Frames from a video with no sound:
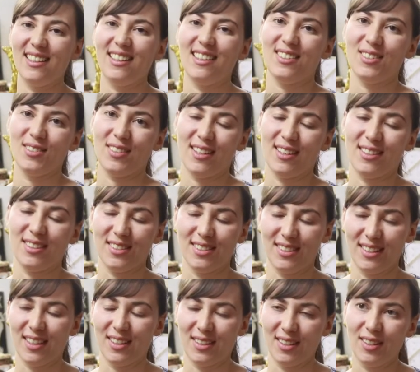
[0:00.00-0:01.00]
harus
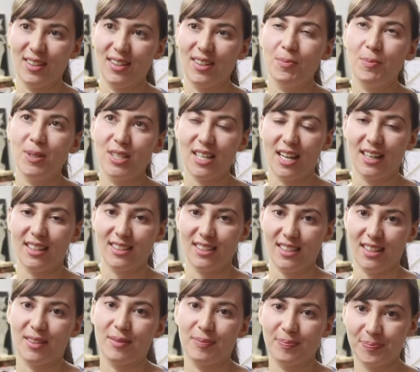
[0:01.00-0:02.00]
ya pernah
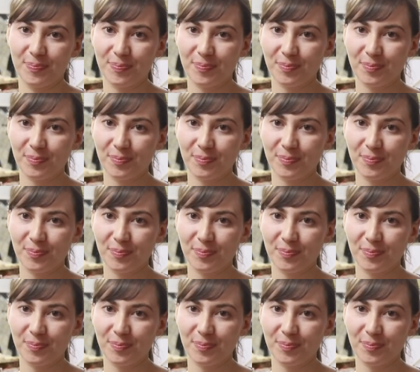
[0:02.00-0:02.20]
nggak